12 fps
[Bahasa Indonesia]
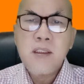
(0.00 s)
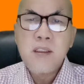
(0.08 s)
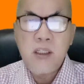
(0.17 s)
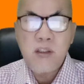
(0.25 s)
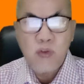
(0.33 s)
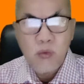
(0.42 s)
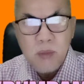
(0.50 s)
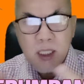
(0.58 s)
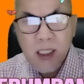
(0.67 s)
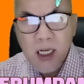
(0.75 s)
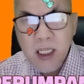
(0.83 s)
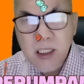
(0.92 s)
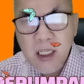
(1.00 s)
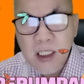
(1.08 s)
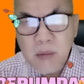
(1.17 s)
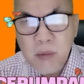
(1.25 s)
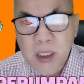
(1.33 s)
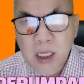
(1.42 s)
Jadi jumlah talenta yang
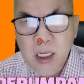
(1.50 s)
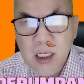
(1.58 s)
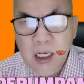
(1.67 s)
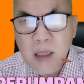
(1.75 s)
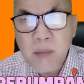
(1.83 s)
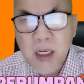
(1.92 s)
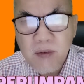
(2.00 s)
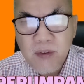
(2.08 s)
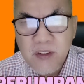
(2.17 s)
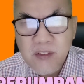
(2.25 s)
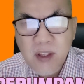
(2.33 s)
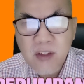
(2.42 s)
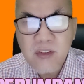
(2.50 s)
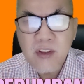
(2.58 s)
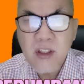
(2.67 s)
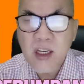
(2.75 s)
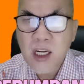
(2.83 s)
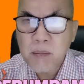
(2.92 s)
diberikan adalah manifestasi
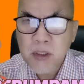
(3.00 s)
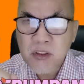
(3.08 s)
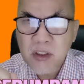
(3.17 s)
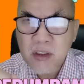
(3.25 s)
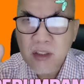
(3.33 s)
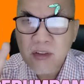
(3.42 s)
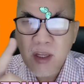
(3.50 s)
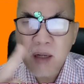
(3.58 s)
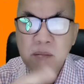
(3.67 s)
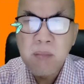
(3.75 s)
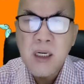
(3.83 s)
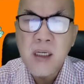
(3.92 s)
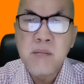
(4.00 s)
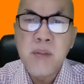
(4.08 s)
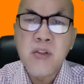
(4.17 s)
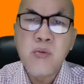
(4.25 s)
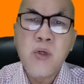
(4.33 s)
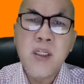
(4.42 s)
dari kapasitas
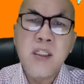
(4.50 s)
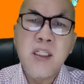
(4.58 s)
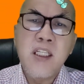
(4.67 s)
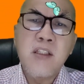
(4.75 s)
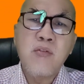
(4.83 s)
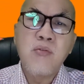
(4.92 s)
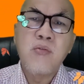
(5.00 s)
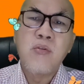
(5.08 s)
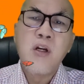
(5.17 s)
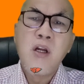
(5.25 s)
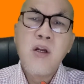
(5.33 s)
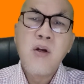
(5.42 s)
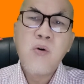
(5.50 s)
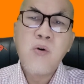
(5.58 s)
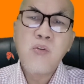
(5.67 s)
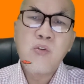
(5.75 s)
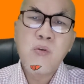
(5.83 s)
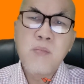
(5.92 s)
hamba-hamba Tuhan itu
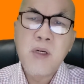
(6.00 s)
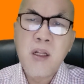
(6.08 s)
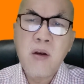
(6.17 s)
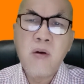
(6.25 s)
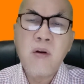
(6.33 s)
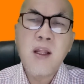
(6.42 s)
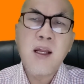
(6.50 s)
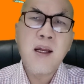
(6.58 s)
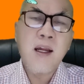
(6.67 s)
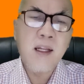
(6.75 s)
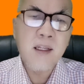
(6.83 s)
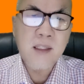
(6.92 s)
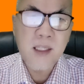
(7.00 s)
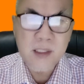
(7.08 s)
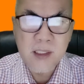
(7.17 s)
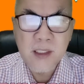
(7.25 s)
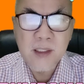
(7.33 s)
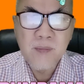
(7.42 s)
untuk mengelola
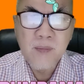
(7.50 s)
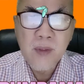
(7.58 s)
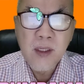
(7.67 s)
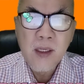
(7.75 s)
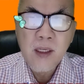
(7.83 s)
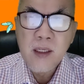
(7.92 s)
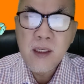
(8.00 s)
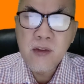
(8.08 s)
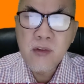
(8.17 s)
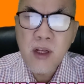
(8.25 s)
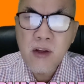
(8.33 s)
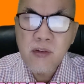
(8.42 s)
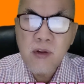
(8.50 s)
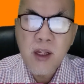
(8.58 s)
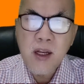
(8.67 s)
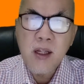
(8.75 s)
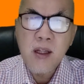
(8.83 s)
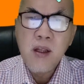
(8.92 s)
hartanya. Nah,
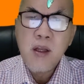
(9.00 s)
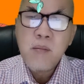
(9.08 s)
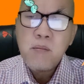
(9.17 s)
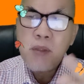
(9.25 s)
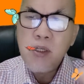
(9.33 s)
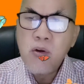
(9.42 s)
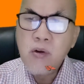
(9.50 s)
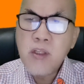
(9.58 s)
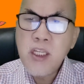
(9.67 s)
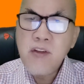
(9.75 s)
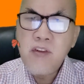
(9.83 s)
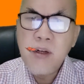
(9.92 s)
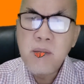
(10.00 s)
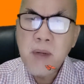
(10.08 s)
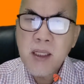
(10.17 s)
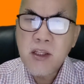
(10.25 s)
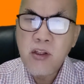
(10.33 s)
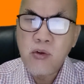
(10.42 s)
saudara-saudara, menurut Injil
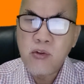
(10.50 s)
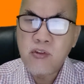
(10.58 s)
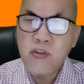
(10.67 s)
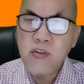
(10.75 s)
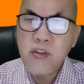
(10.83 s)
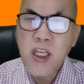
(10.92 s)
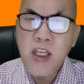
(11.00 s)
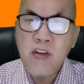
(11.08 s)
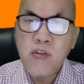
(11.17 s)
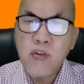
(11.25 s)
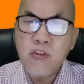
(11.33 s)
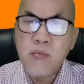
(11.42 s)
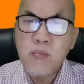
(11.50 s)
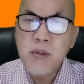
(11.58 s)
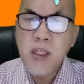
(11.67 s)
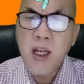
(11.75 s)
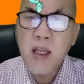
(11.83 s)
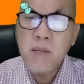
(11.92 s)
Matius, Yesus
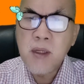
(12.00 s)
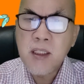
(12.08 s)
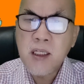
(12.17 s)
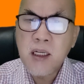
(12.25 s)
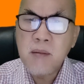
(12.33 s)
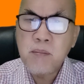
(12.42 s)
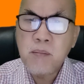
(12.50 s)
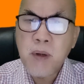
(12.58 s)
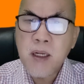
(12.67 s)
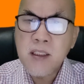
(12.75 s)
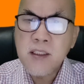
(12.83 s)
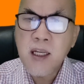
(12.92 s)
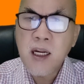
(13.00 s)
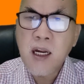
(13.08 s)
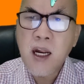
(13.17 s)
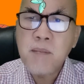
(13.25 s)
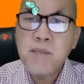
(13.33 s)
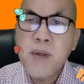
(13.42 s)
menyelamatkan
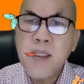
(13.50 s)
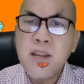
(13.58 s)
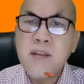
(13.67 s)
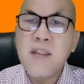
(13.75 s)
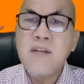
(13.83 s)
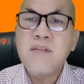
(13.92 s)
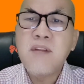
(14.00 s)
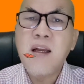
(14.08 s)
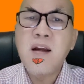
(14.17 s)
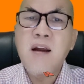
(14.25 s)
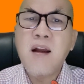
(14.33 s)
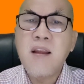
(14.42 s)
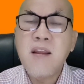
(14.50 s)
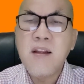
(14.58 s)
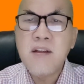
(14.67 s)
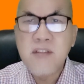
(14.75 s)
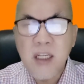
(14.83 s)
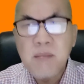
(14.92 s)
percakapan tentang
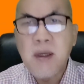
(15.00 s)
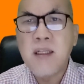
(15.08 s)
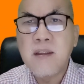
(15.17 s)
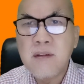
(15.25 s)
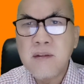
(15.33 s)
akhir zaman.